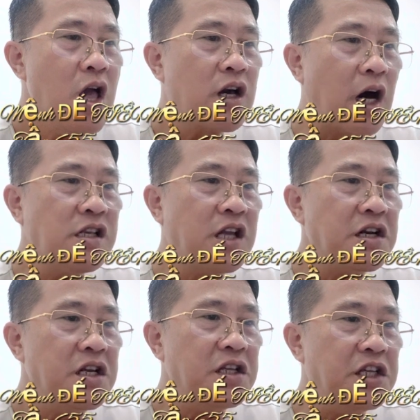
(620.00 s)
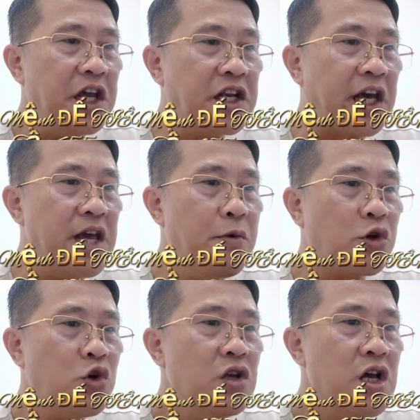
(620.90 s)
Cẩn thận, nhìn kỹ một
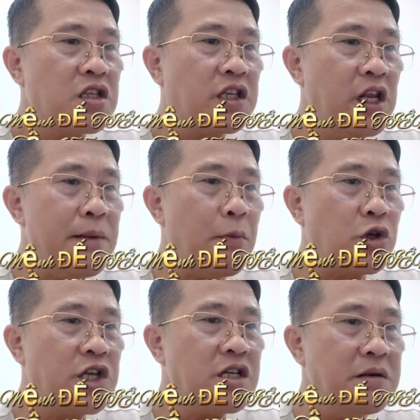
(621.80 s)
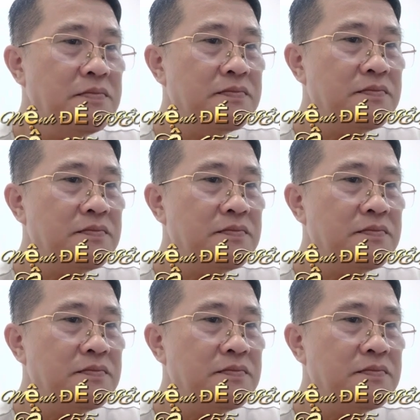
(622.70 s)
chút, chính là một chiếc đỉnh.